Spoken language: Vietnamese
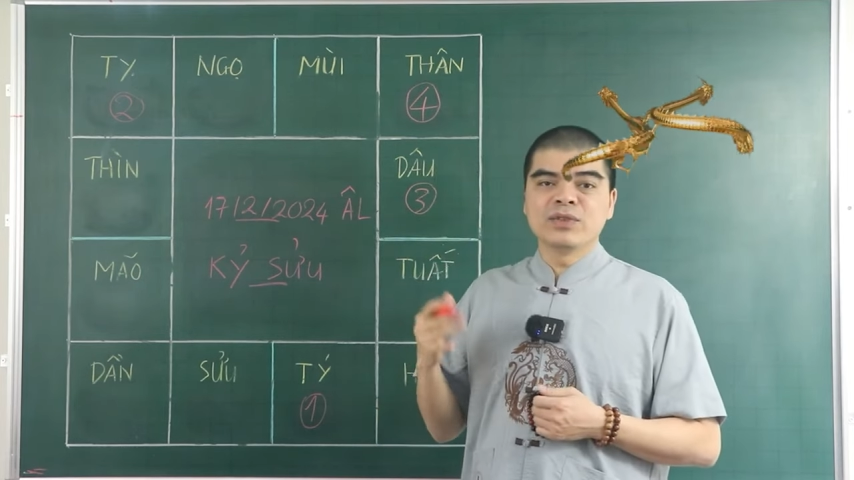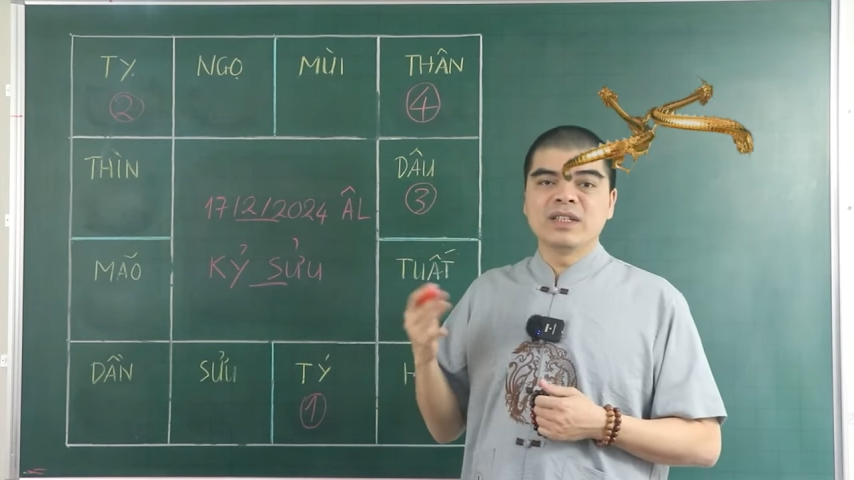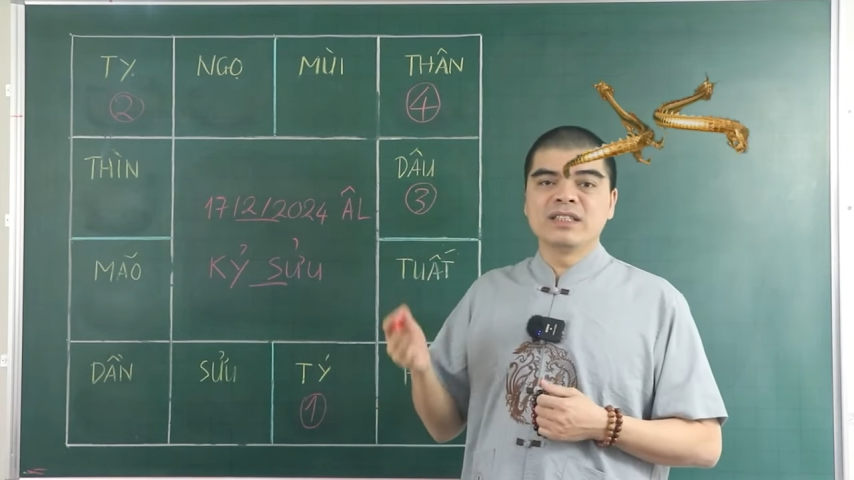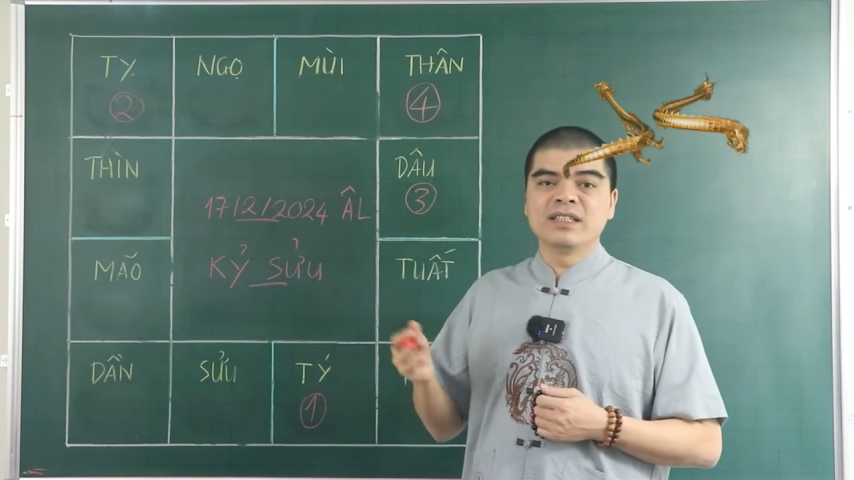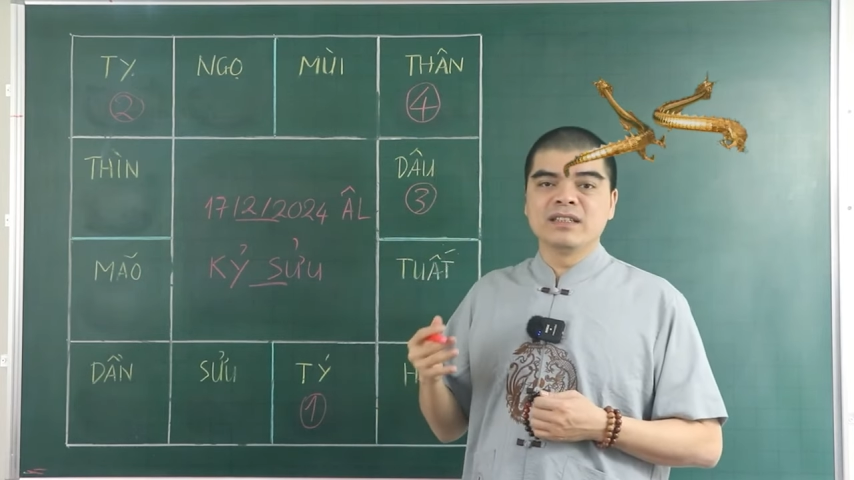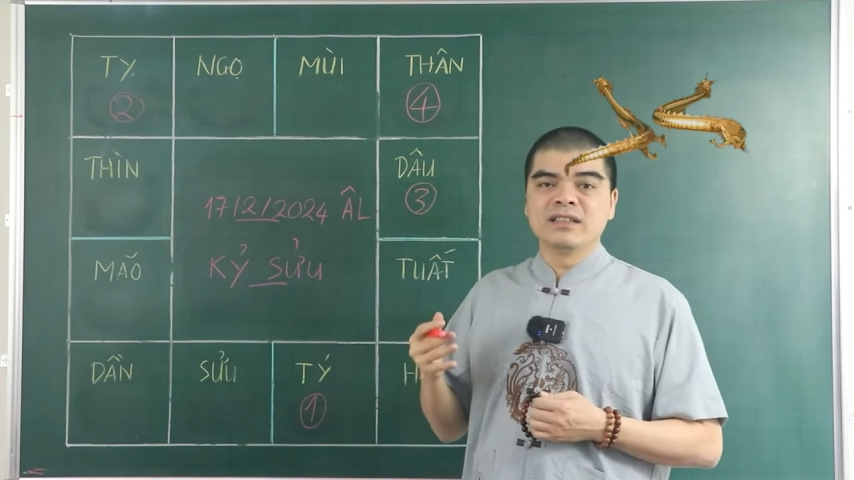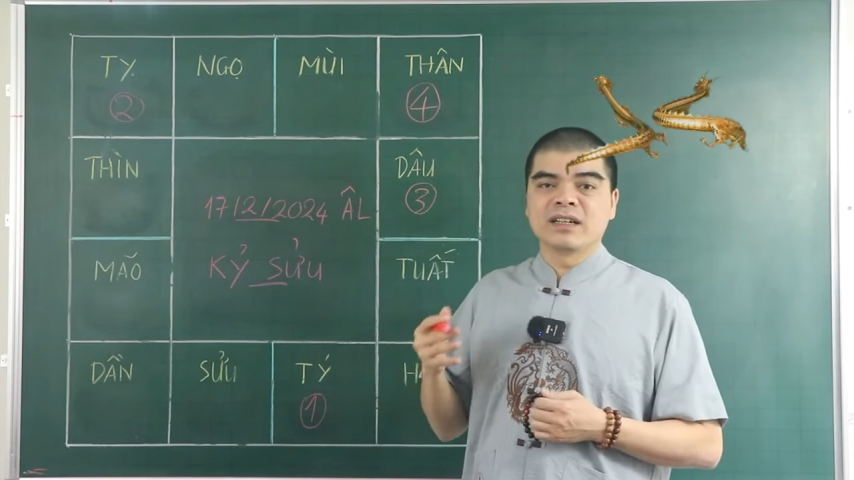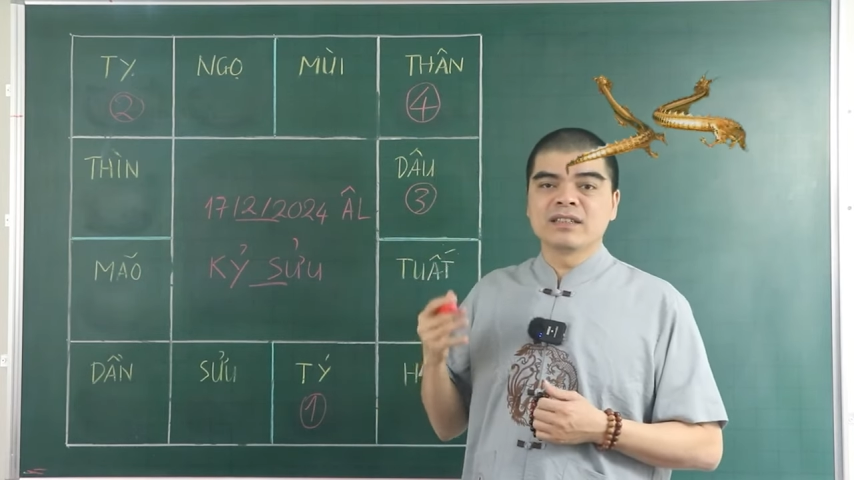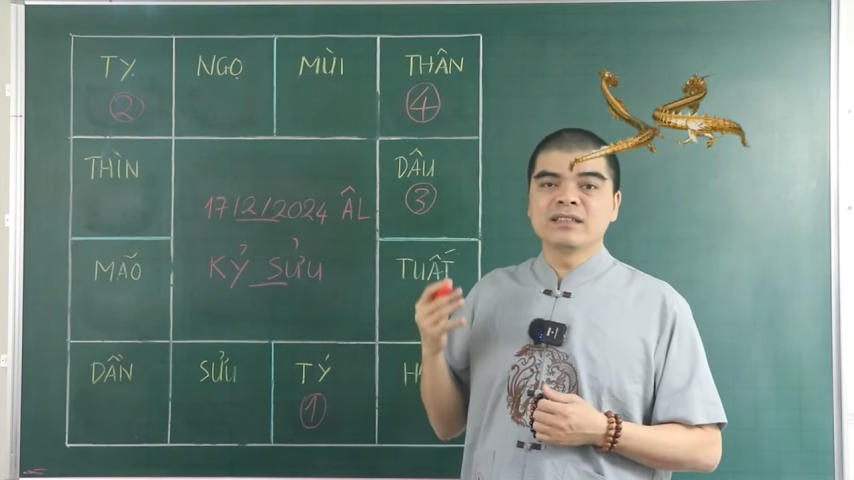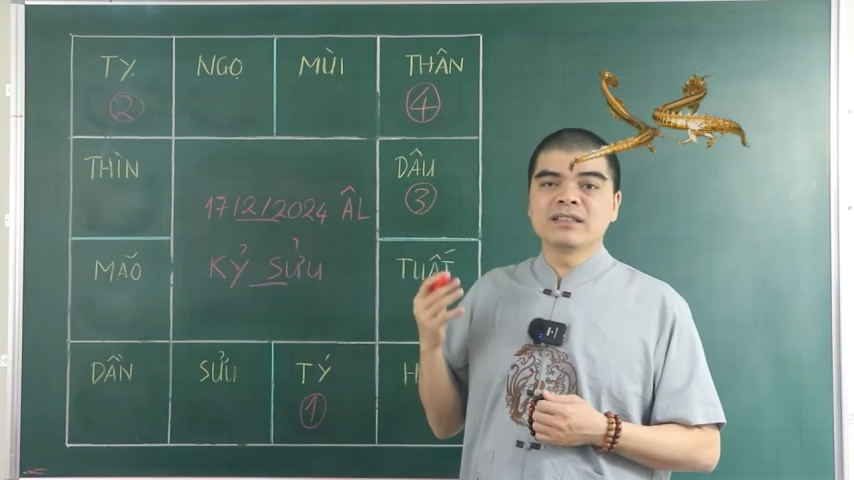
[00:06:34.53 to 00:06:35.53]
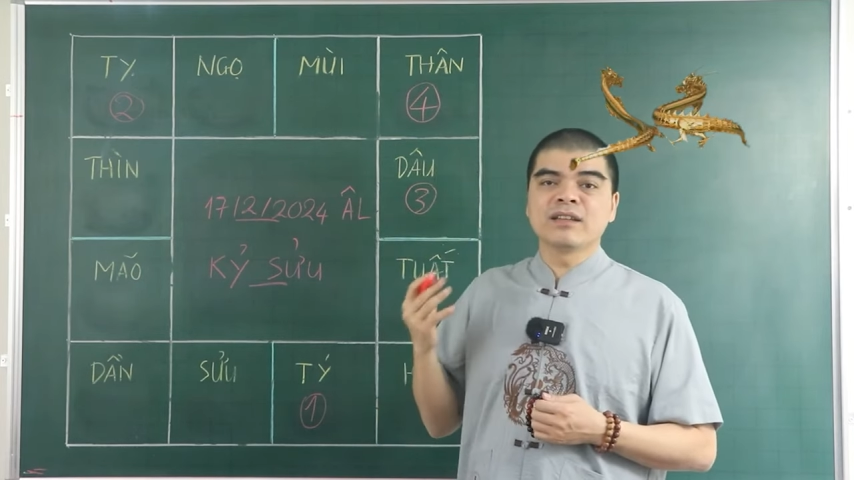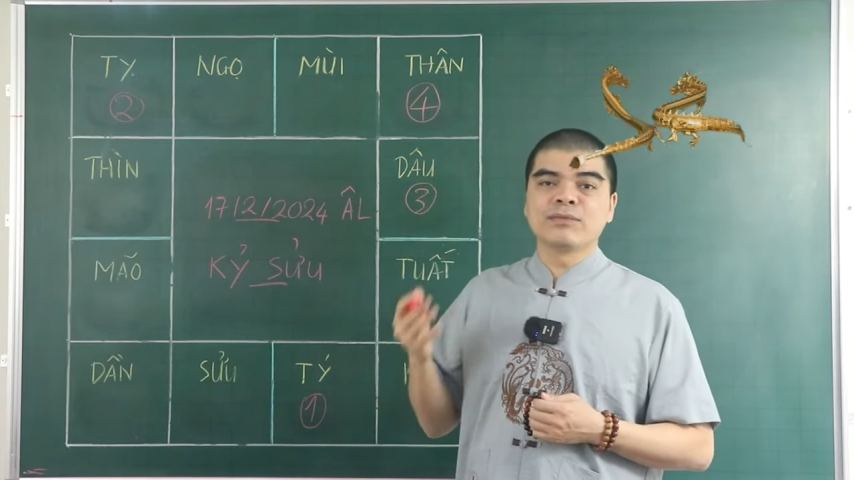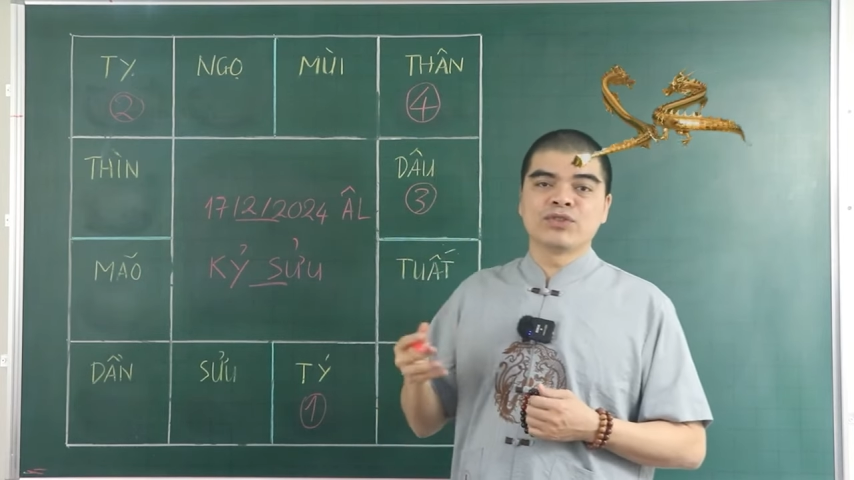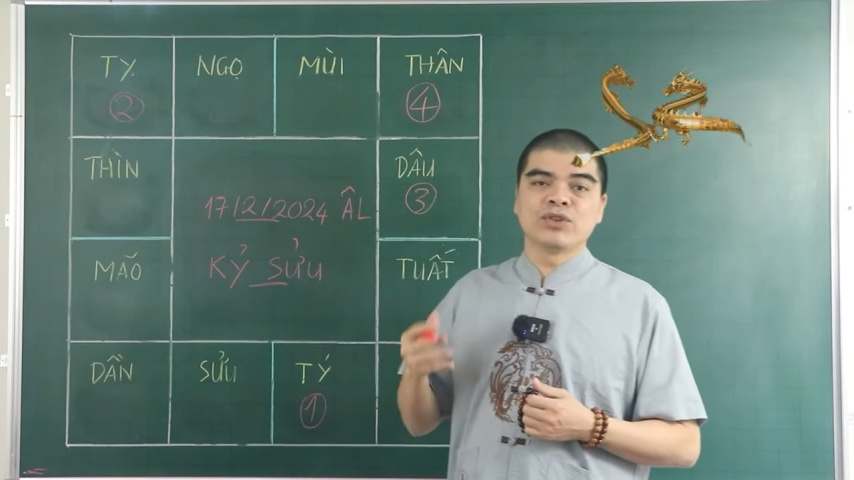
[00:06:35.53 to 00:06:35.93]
duy trì được cái sự tập